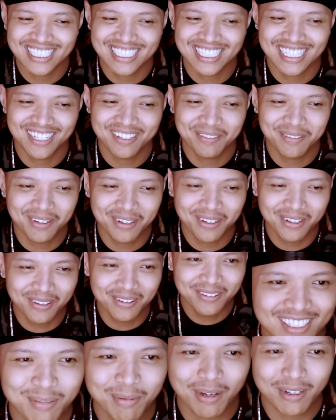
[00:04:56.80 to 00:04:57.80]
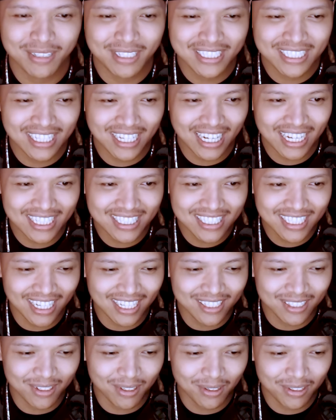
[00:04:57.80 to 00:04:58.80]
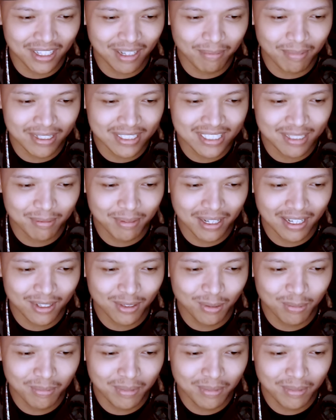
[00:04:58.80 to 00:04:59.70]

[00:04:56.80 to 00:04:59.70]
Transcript: siapa, bro. Itu harus disengaja tuh kalau nyaman sama aku